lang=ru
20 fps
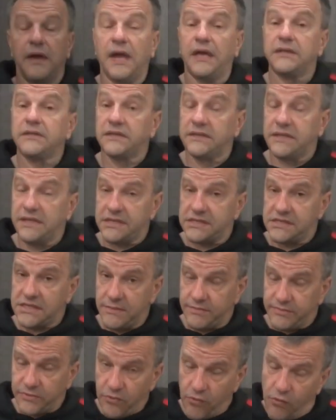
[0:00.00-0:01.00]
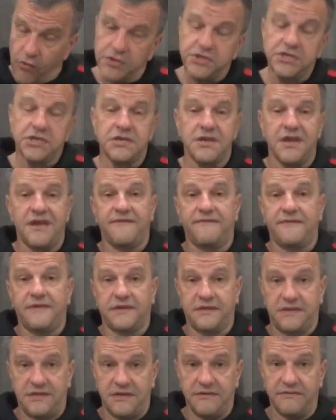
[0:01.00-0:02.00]
Этот рецепт очень
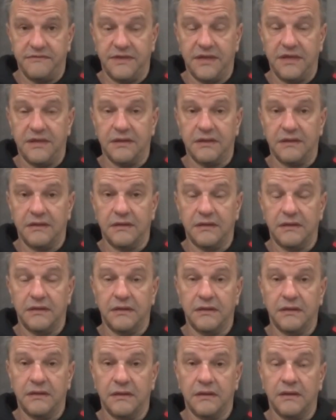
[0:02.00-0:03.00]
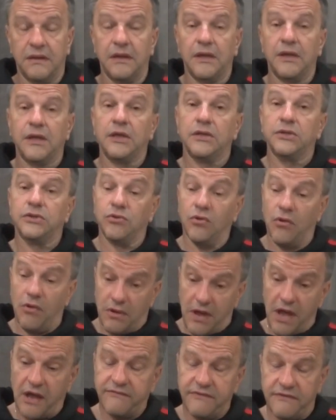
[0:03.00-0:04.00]
эффективный, но,
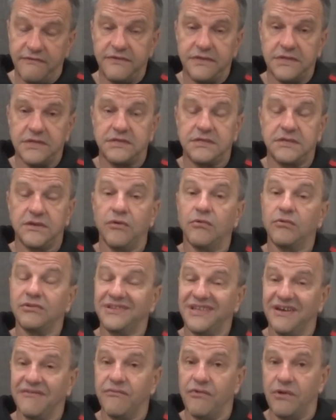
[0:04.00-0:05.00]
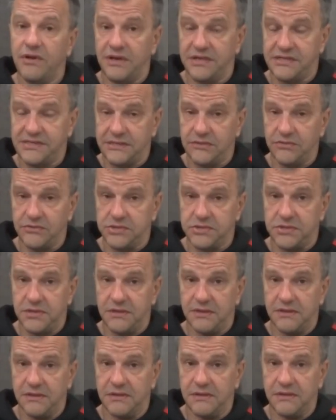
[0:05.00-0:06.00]
как вы видите, он довольно сложный.
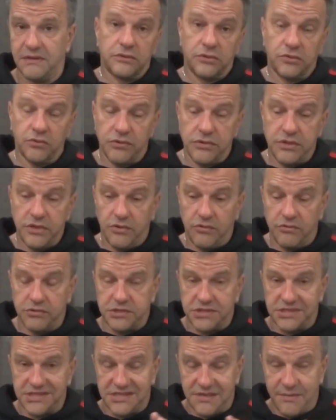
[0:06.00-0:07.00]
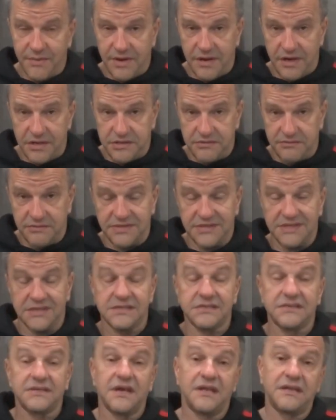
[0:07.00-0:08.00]
Кто не хочет заморачиваться
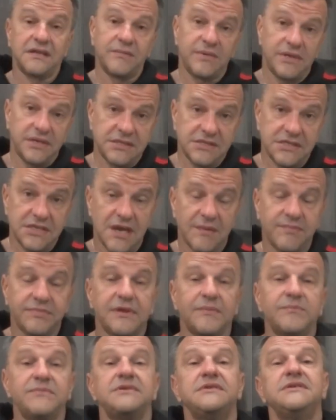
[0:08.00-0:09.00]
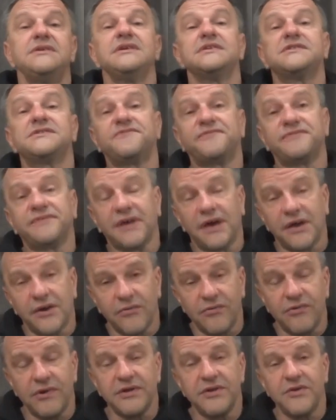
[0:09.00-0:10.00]
с данным рецептом, есть
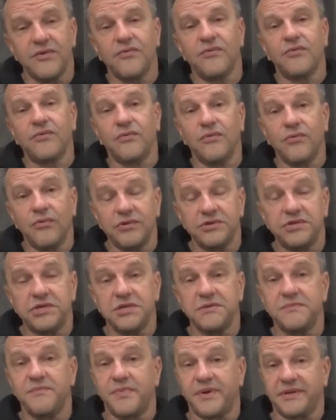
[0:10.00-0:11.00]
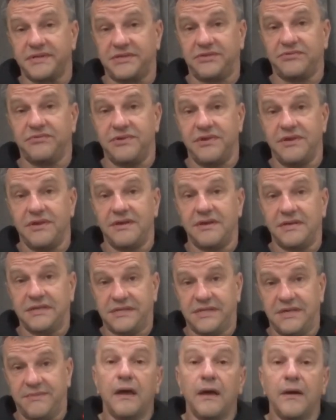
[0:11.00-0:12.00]
второй очень простой
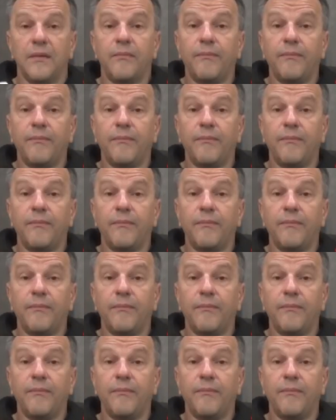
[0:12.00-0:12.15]
рецепт.